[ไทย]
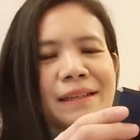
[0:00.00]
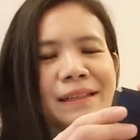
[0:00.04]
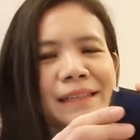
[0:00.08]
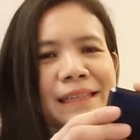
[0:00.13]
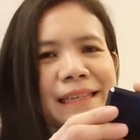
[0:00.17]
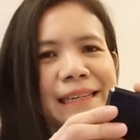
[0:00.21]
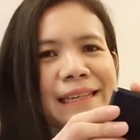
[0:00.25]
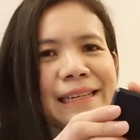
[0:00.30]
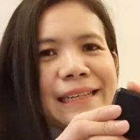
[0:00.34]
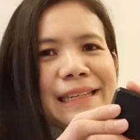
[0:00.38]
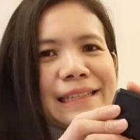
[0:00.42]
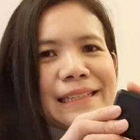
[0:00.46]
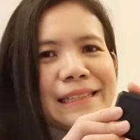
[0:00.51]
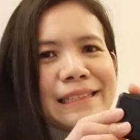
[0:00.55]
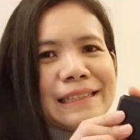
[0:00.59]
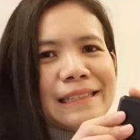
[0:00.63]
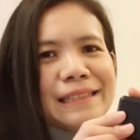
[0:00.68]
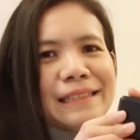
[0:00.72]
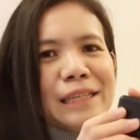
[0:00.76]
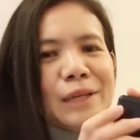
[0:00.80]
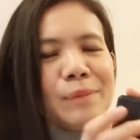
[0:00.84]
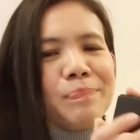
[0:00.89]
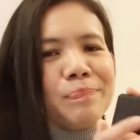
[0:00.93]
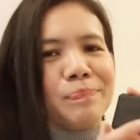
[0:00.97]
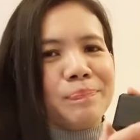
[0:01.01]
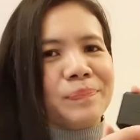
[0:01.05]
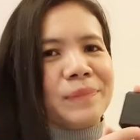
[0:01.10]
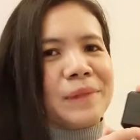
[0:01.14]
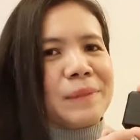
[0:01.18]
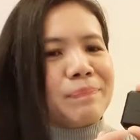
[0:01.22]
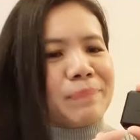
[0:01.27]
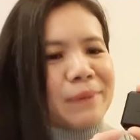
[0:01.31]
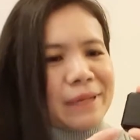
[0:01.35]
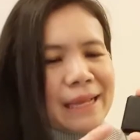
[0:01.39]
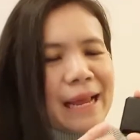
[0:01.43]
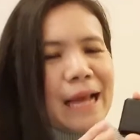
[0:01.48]
ที่ที่
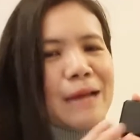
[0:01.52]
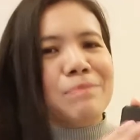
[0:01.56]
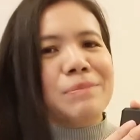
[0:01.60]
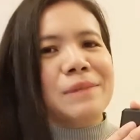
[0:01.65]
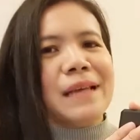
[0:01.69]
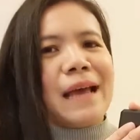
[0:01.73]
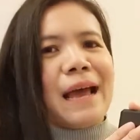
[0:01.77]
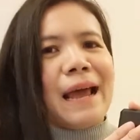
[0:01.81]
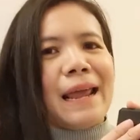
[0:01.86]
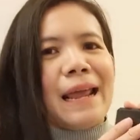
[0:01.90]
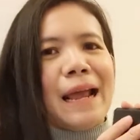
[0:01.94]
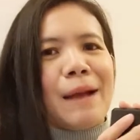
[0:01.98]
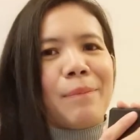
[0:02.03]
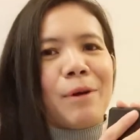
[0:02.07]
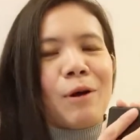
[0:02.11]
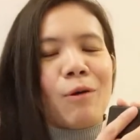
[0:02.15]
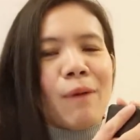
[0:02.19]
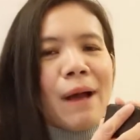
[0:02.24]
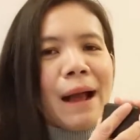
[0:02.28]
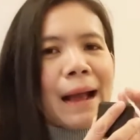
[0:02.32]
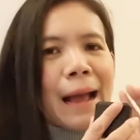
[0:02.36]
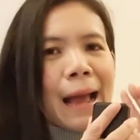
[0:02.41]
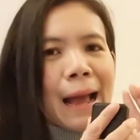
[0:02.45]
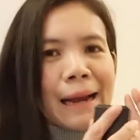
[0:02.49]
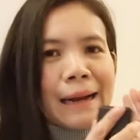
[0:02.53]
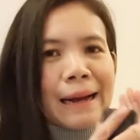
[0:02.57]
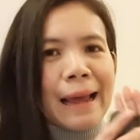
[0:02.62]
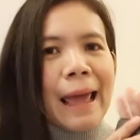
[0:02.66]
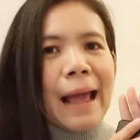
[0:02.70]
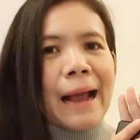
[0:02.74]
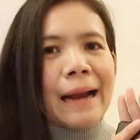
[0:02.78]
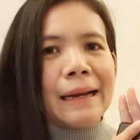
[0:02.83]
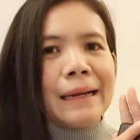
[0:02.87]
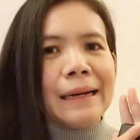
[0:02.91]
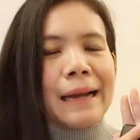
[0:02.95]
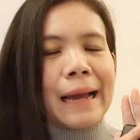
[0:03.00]
ประทับใจอะ่ะเพราะว่าครั้งแร
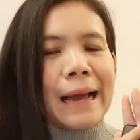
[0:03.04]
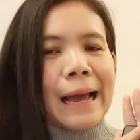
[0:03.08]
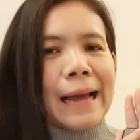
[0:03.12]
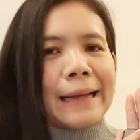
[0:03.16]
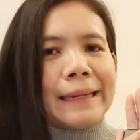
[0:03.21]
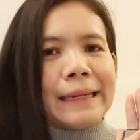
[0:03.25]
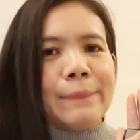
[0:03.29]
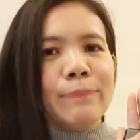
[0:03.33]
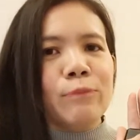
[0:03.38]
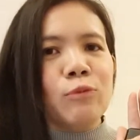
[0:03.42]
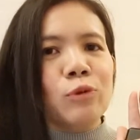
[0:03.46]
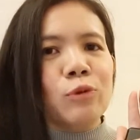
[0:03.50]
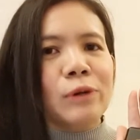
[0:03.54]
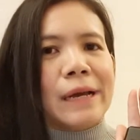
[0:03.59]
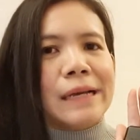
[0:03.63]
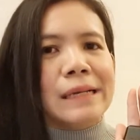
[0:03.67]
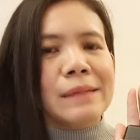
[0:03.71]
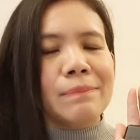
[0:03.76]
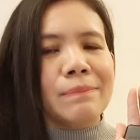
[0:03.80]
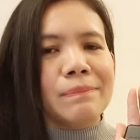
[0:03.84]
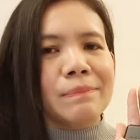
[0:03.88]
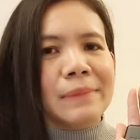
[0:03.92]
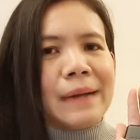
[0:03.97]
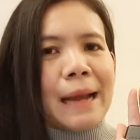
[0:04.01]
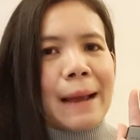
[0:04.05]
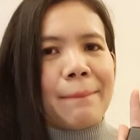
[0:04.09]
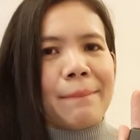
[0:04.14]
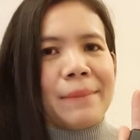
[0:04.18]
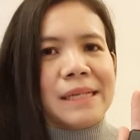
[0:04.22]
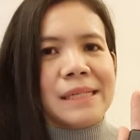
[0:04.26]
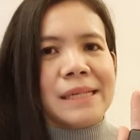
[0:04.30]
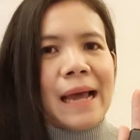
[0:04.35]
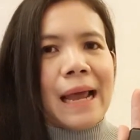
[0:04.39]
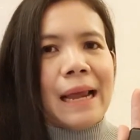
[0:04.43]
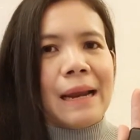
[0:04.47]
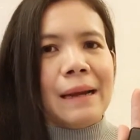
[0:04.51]
กเลยนะคะ ที่ปูได้นำมา
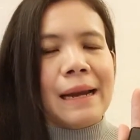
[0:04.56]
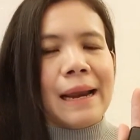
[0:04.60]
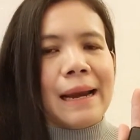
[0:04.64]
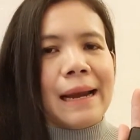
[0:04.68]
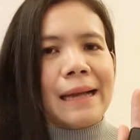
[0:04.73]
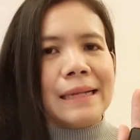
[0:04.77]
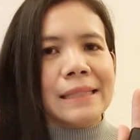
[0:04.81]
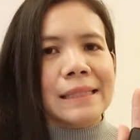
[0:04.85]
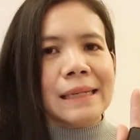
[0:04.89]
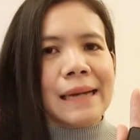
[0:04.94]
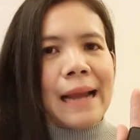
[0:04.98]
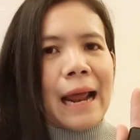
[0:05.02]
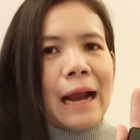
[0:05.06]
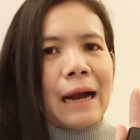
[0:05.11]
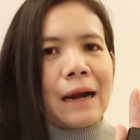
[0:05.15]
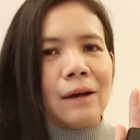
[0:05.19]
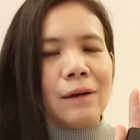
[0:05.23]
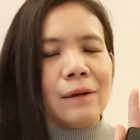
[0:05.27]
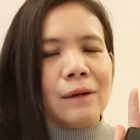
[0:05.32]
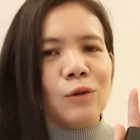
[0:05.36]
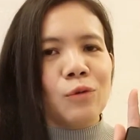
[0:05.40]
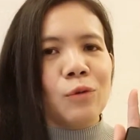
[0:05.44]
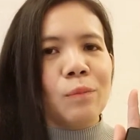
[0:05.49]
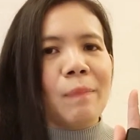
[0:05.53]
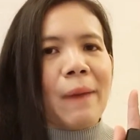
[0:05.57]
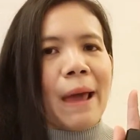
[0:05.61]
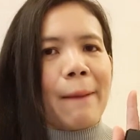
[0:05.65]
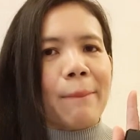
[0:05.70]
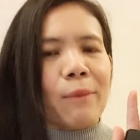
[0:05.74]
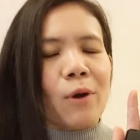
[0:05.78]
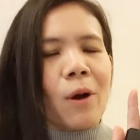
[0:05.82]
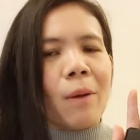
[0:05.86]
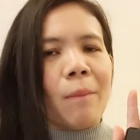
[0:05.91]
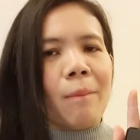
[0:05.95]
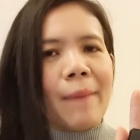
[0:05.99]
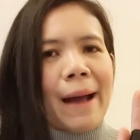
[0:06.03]
ใช้ในลักษณะรูปแบบ
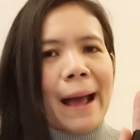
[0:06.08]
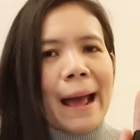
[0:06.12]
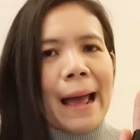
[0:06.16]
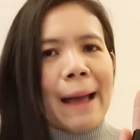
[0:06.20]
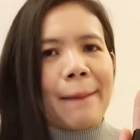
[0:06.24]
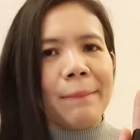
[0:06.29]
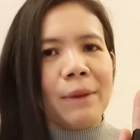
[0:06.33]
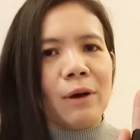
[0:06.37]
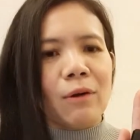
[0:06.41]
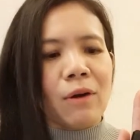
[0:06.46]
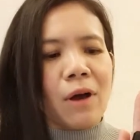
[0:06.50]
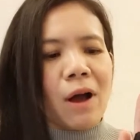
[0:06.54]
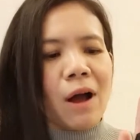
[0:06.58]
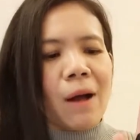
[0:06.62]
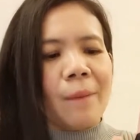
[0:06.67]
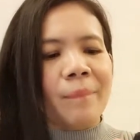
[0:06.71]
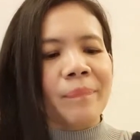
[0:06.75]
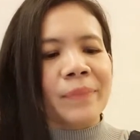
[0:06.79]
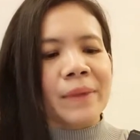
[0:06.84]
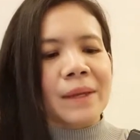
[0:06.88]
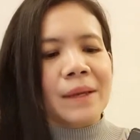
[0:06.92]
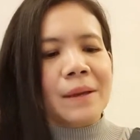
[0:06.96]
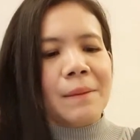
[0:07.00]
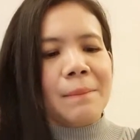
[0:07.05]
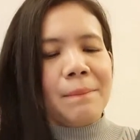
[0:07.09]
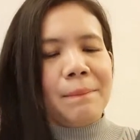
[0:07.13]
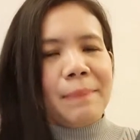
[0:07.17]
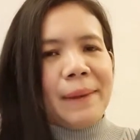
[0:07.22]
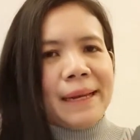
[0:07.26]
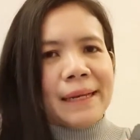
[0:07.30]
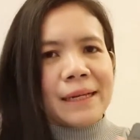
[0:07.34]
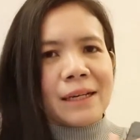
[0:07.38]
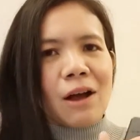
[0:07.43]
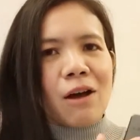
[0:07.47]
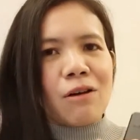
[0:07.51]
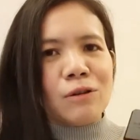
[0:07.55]
ของบาร์มแล้วก็เป็
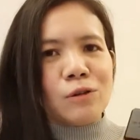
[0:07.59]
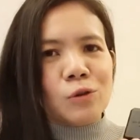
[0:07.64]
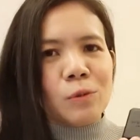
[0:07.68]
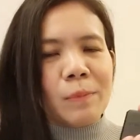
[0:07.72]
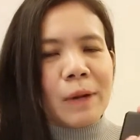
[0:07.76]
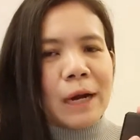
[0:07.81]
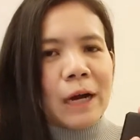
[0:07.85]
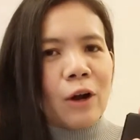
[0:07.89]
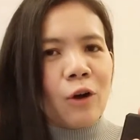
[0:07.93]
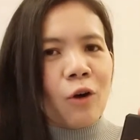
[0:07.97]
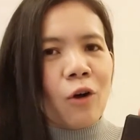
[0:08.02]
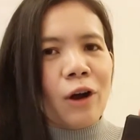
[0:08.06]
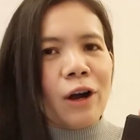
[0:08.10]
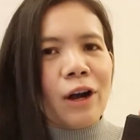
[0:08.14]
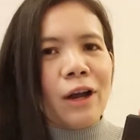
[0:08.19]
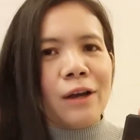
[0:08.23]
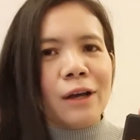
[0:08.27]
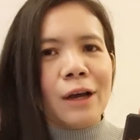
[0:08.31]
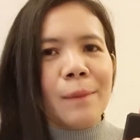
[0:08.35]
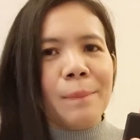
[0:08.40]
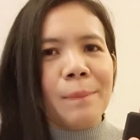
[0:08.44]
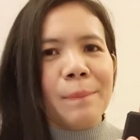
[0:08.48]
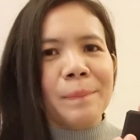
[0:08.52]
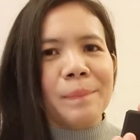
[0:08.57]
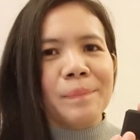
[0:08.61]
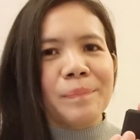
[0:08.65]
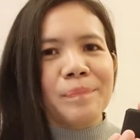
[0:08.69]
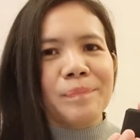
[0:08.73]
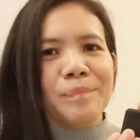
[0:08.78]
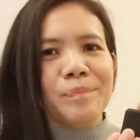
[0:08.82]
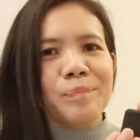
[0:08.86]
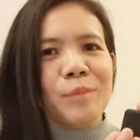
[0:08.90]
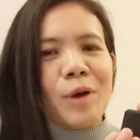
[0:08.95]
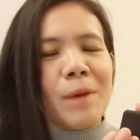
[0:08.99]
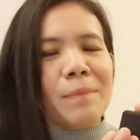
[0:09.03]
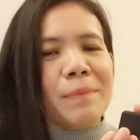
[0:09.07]
นของโจมาโลนแล้วก็
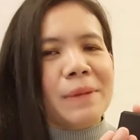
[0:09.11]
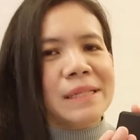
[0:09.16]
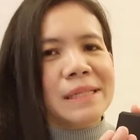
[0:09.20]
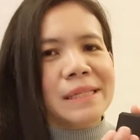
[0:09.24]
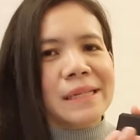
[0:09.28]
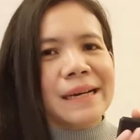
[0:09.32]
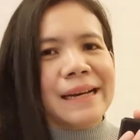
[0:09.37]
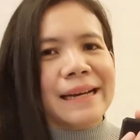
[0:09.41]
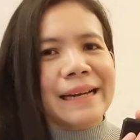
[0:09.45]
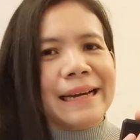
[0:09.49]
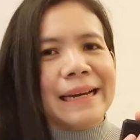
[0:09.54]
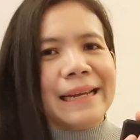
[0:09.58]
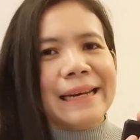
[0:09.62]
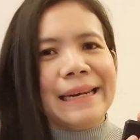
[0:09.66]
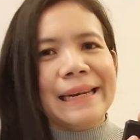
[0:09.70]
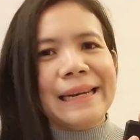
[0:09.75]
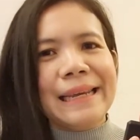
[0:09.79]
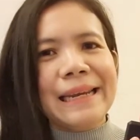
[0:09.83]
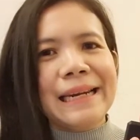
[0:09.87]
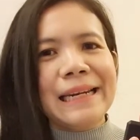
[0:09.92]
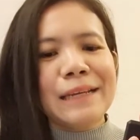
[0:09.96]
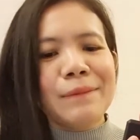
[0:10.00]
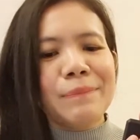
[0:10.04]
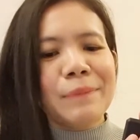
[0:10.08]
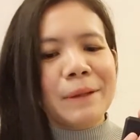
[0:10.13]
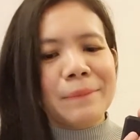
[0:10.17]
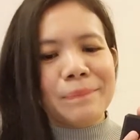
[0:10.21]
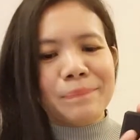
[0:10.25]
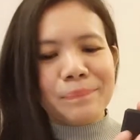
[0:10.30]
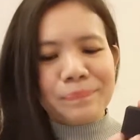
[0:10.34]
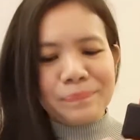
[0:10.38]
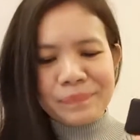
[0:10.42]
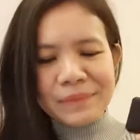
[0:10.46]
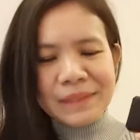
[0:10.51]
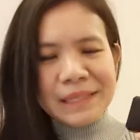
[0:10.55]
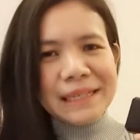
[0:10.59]
พอมาเจอกลิ่นนี้เลยแบบ
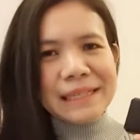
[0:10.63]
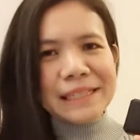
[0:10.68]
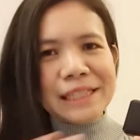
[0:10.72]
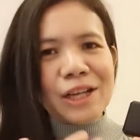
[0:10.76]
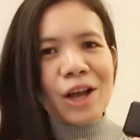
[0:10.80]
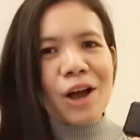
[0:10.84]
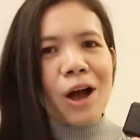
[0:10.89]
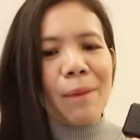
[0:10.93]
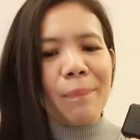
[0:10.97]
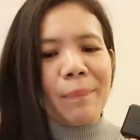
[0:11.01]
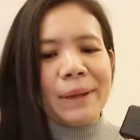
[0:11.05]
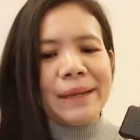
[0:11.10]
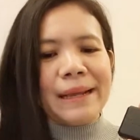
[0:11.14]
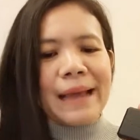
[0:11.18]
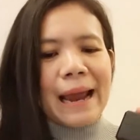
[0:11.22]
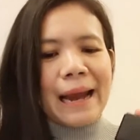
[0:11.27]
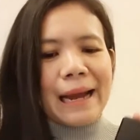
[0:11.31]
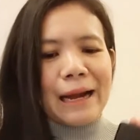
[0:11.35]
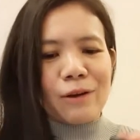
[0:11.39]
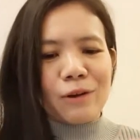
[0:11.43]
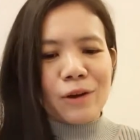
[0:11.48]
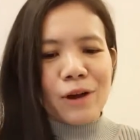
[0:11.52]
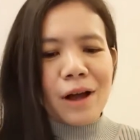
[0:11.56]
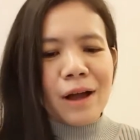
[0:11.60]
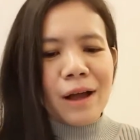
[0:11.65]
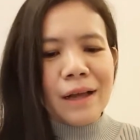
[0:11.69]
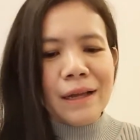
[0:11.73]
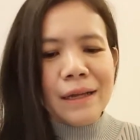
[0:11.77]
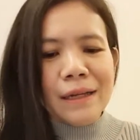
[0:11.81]
ยิ่งชอบไปใหญ่ แล้วก็